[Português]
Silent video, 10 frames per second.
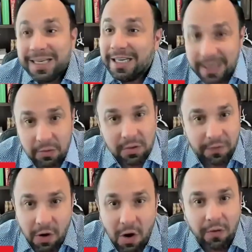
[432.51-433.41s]
ele não
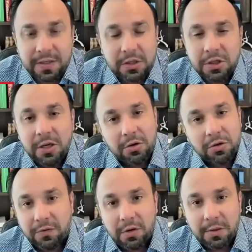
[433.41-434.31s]
devolve esse dinheiro
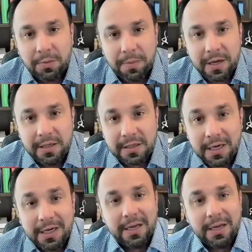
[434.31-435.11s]
de volta para o país.